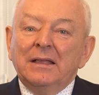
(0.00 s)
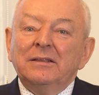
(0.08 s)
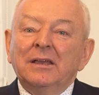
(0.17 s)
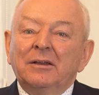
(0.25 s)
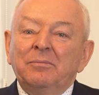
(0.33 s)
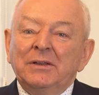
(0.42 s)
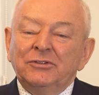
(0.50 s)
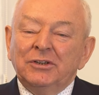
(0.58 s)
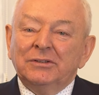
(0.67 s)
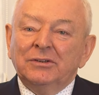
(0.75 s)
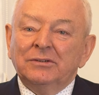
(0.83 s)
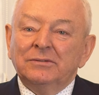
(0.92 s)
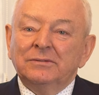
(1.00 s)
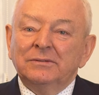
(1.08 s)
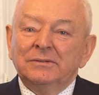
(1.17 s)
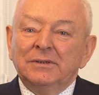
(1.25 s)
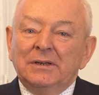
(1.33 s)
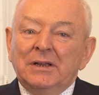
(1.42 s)
Niech będzie to
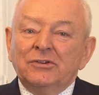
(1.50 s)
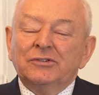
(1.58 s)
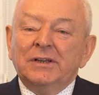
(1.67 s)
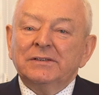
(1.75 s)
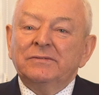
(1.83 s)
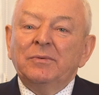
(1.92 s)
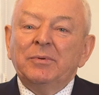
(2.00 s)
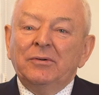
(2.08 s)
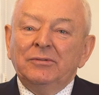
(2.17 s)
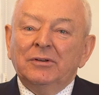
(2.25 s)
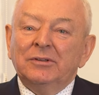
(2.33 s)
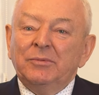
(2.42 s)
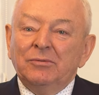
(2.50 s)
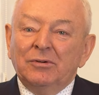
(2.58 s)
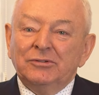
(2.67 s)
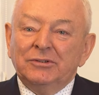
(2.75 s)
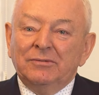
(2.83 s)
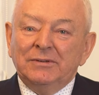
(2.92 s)
czas wypełniony
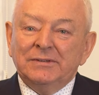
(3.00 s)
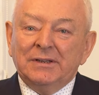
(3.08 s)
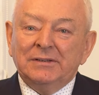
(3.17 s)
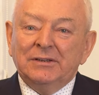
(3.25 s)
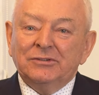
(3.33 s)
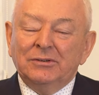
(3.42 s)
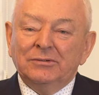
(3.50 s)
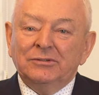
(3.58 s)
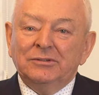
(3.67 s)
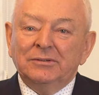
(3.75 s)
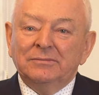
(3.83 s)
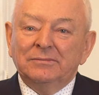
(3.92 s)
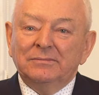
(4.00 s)
miłością i serdecznością.